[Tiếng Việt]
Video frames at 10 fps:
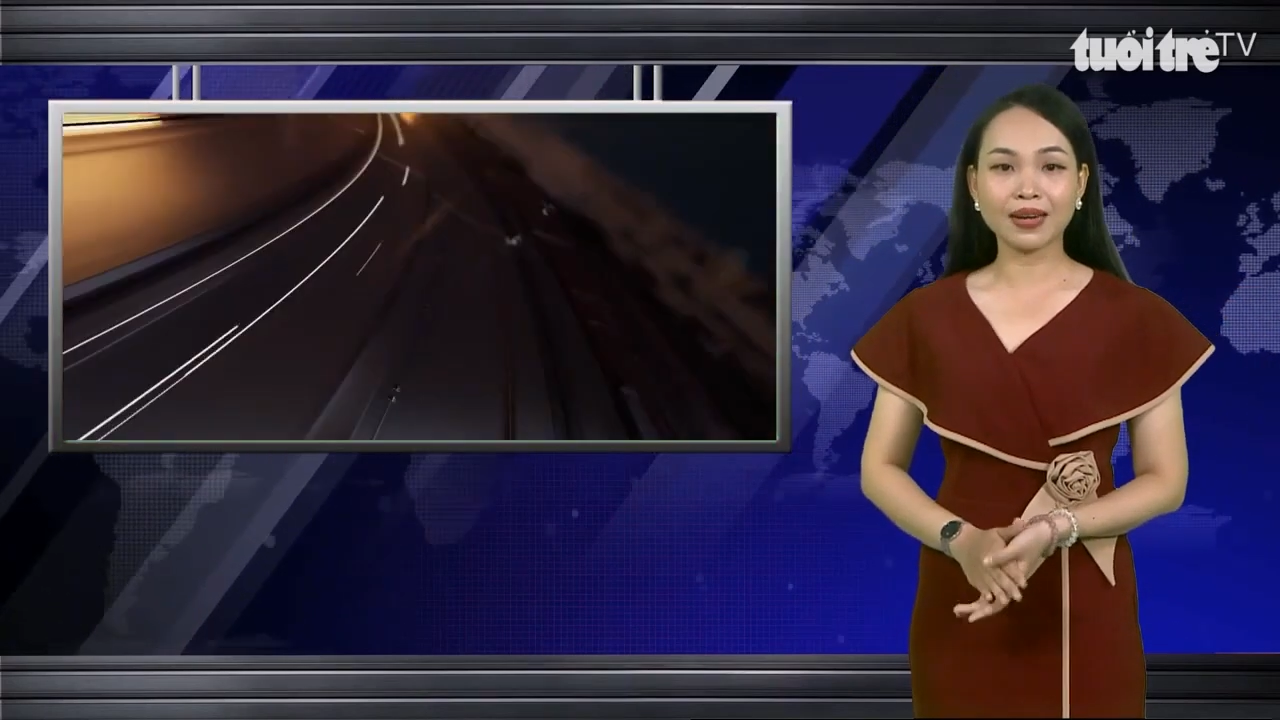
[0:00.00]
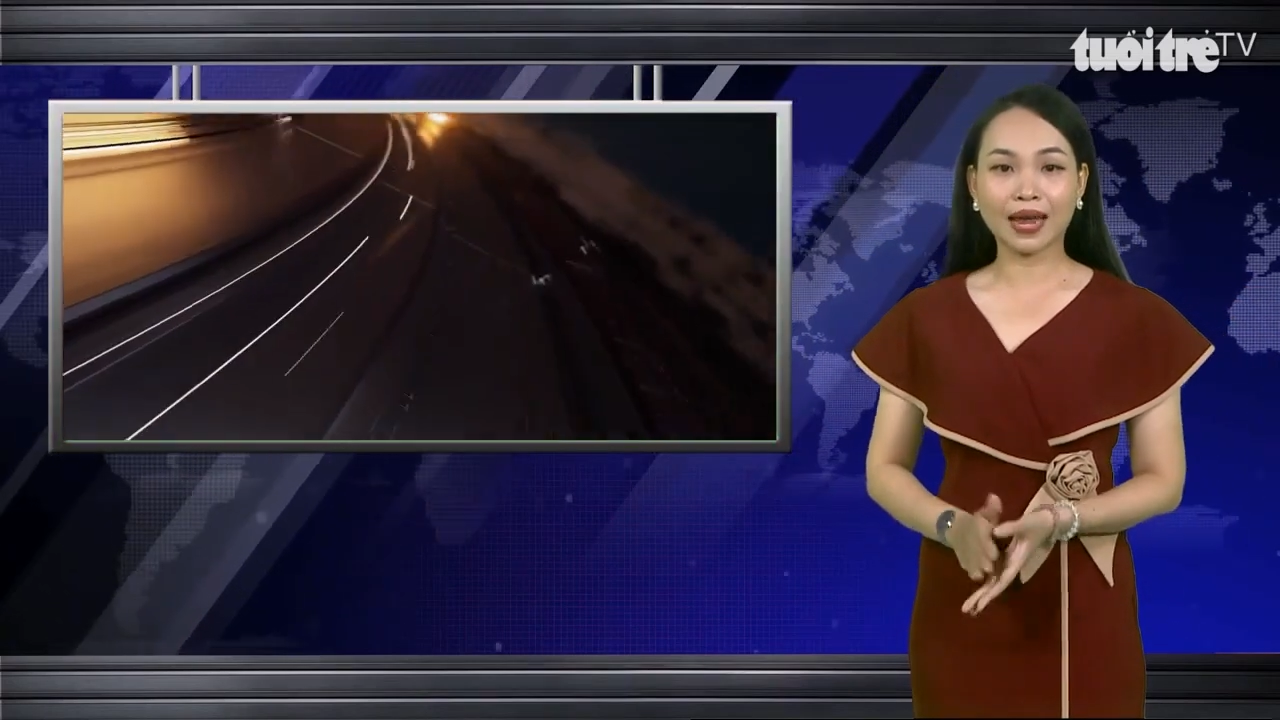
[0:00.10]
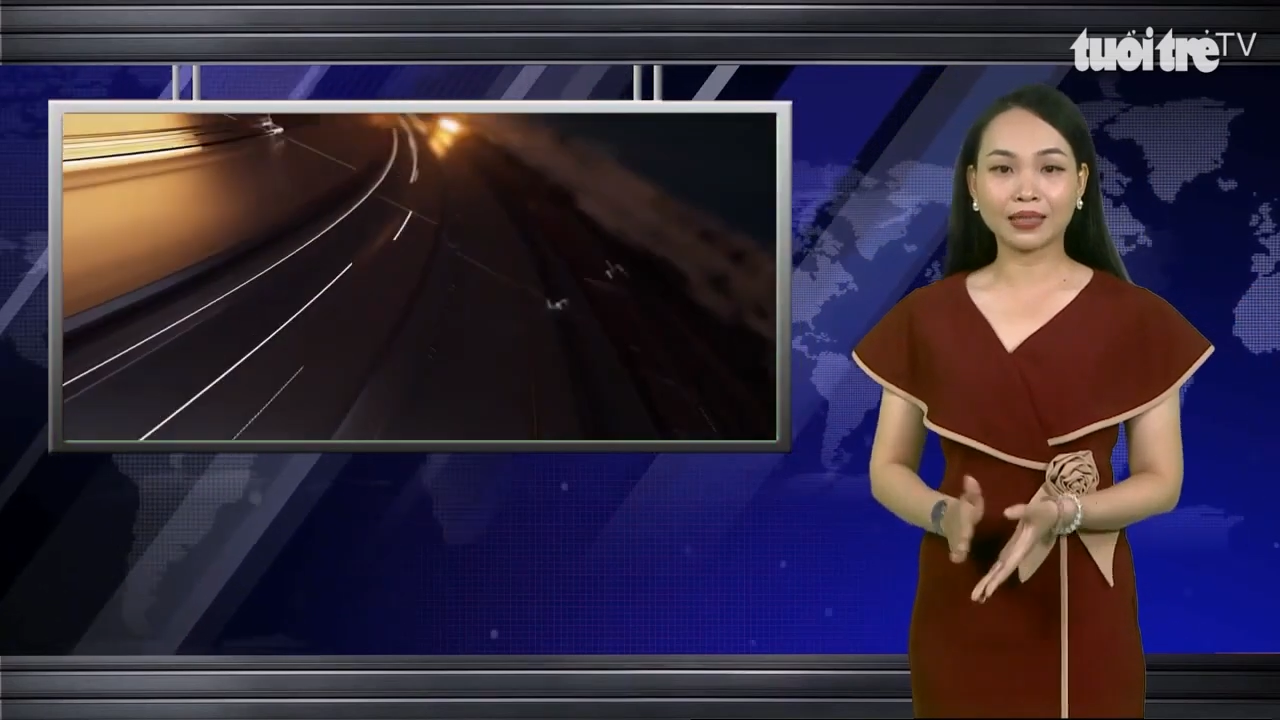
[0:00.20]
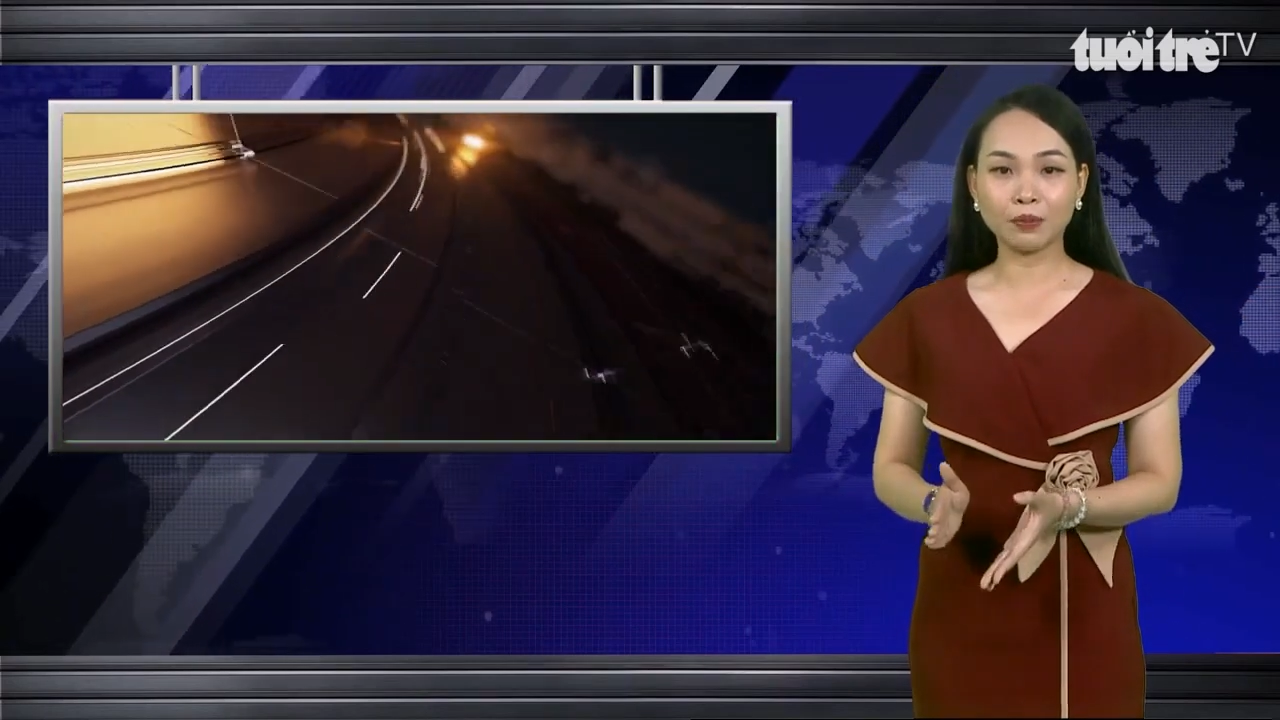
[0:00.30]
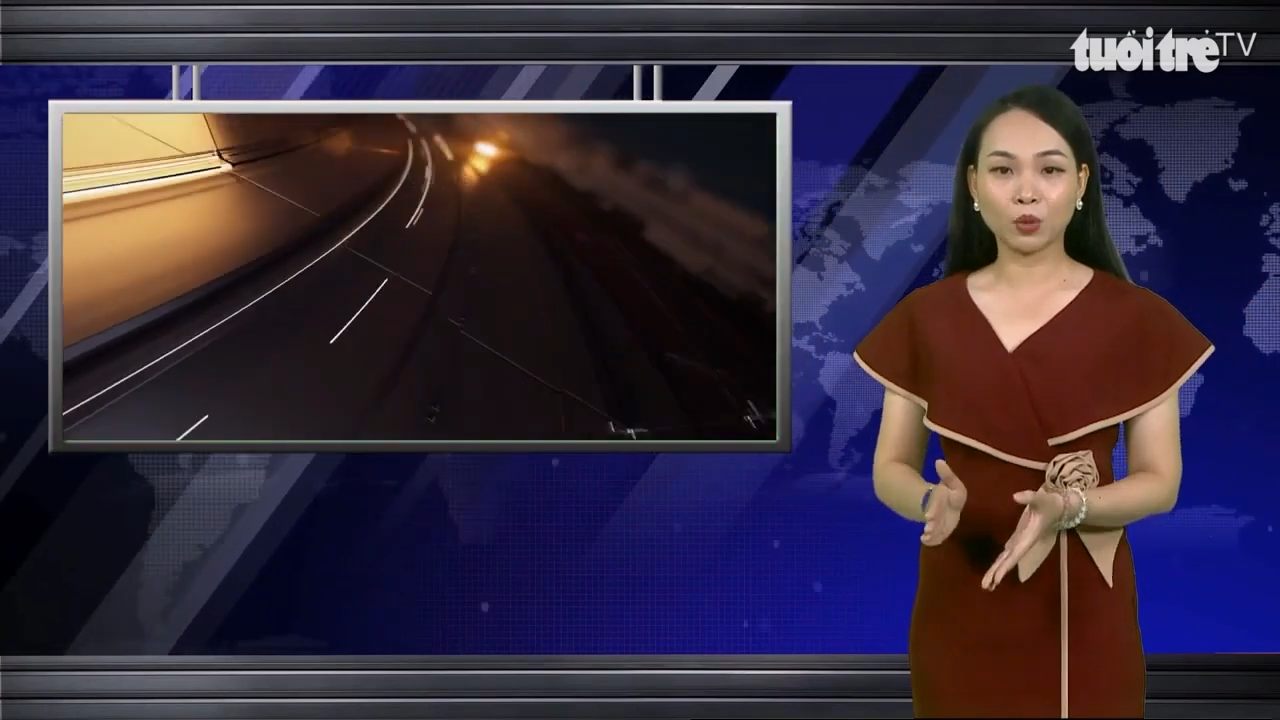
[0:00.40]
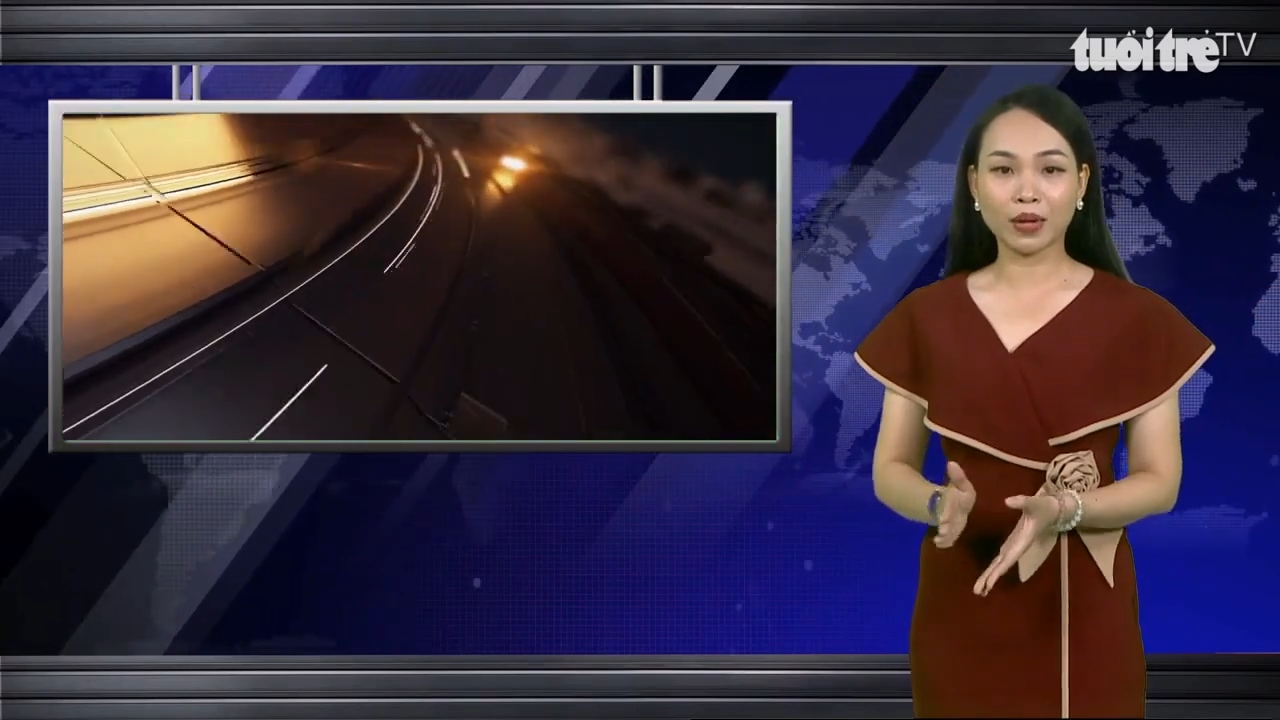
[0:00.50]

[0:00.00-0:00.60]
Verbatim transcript: đang tiếp